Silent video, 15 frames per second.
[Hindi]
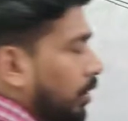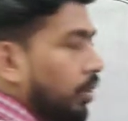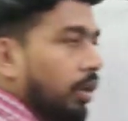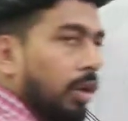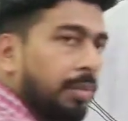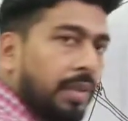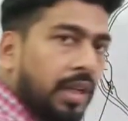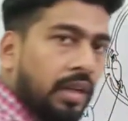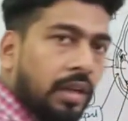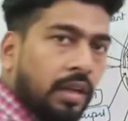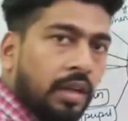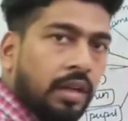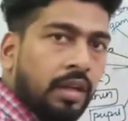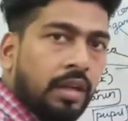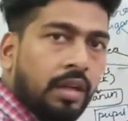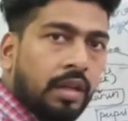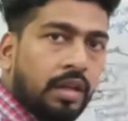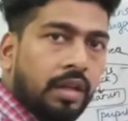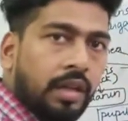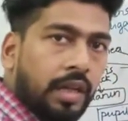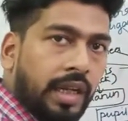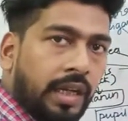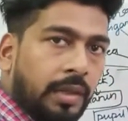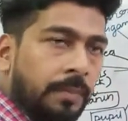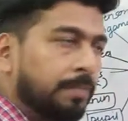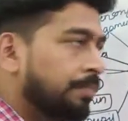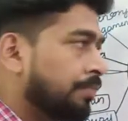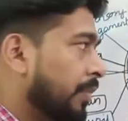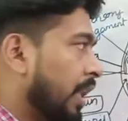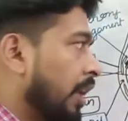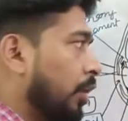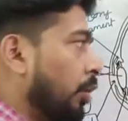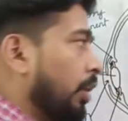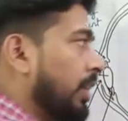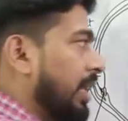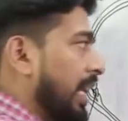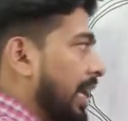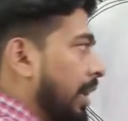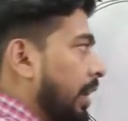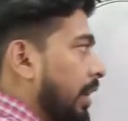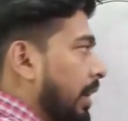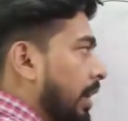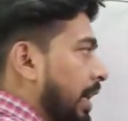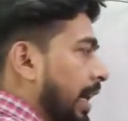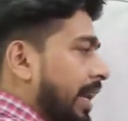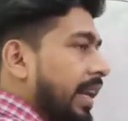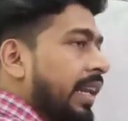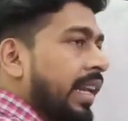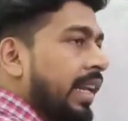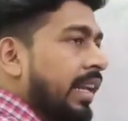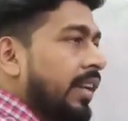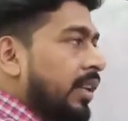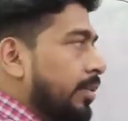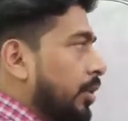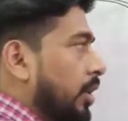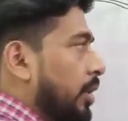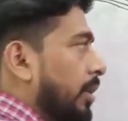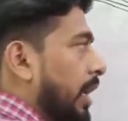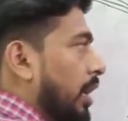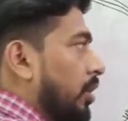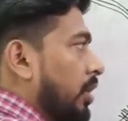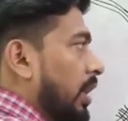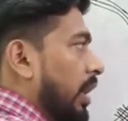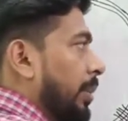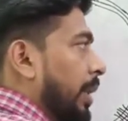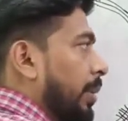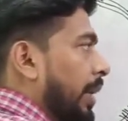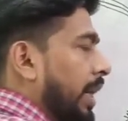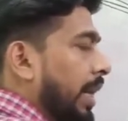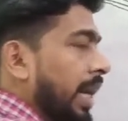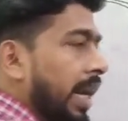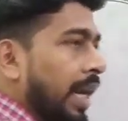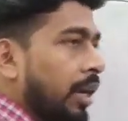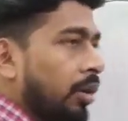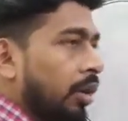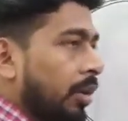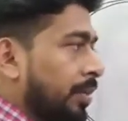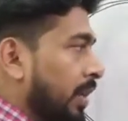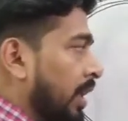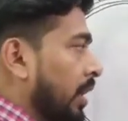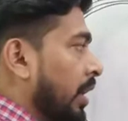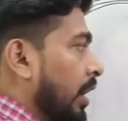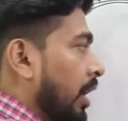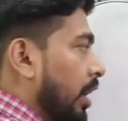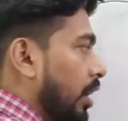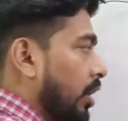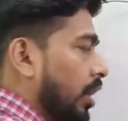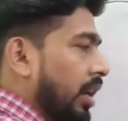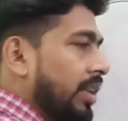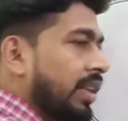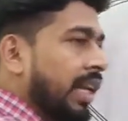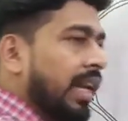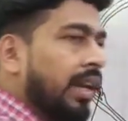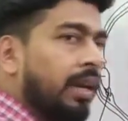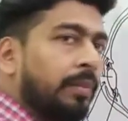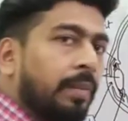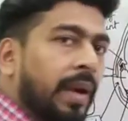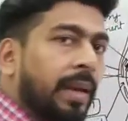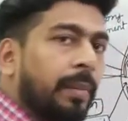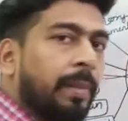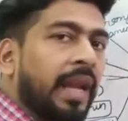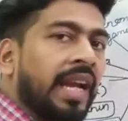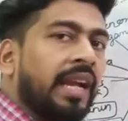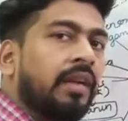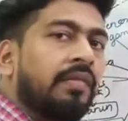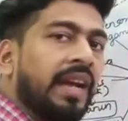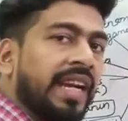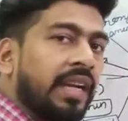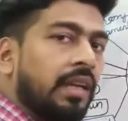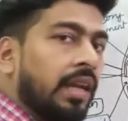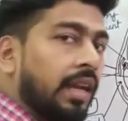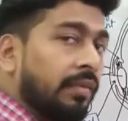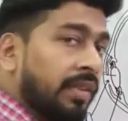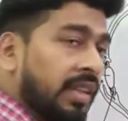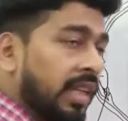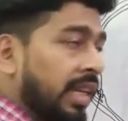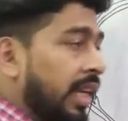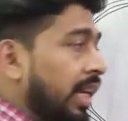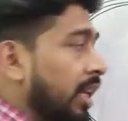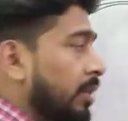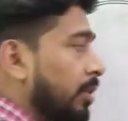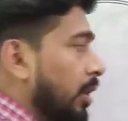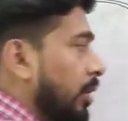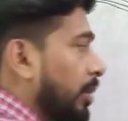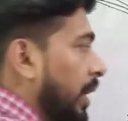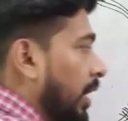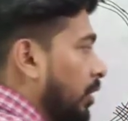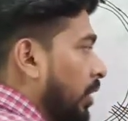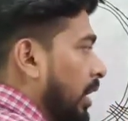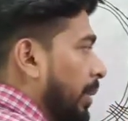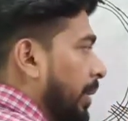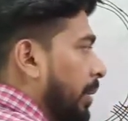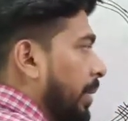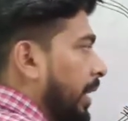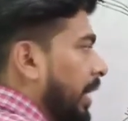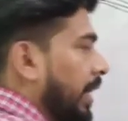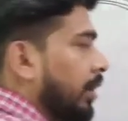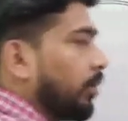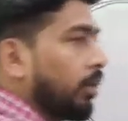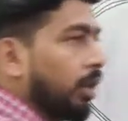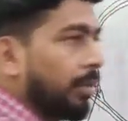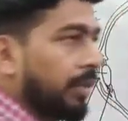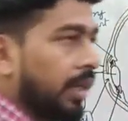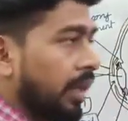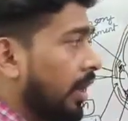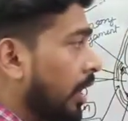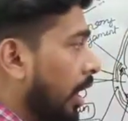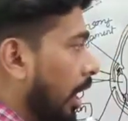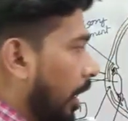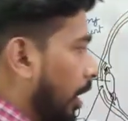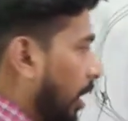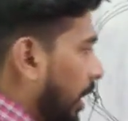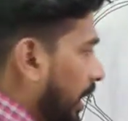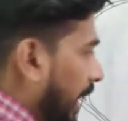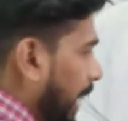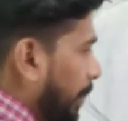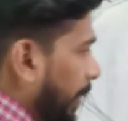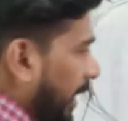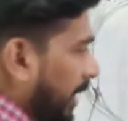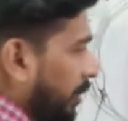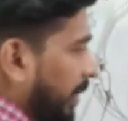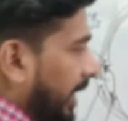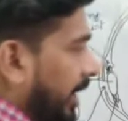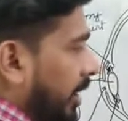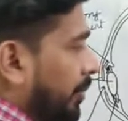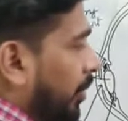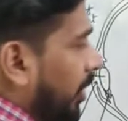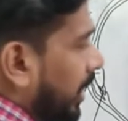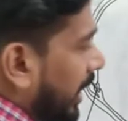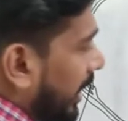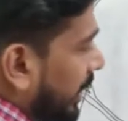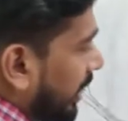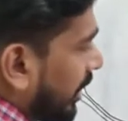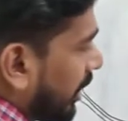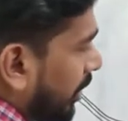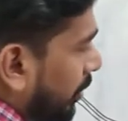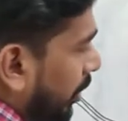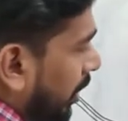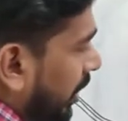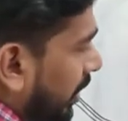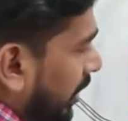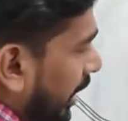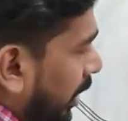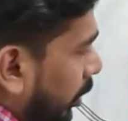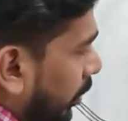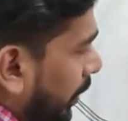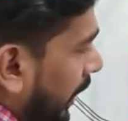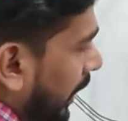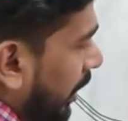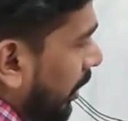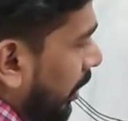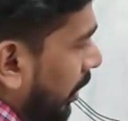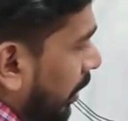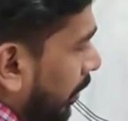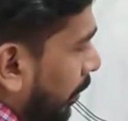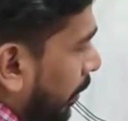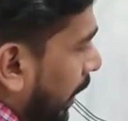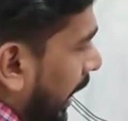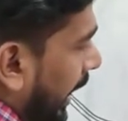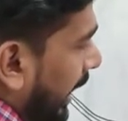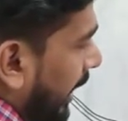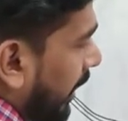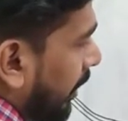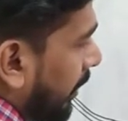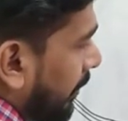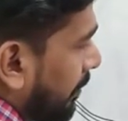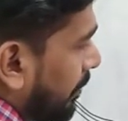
ऑप्शन ठीक कौन सेल कलर के लिए रिस्पॉन्सिबल है कौन सा पिगमेंट है आयोडॉप्सिन रॉड सेल ब्लैक एंड व्हाइट कल विजन के लिए रिस्पॉन्सिबल है कौन सा पिगमेंट है रोडॉप्सिन और यहीं पास में एक स्पॉट है दिस स्पॉट इज सेट टू बी ब्लाइंड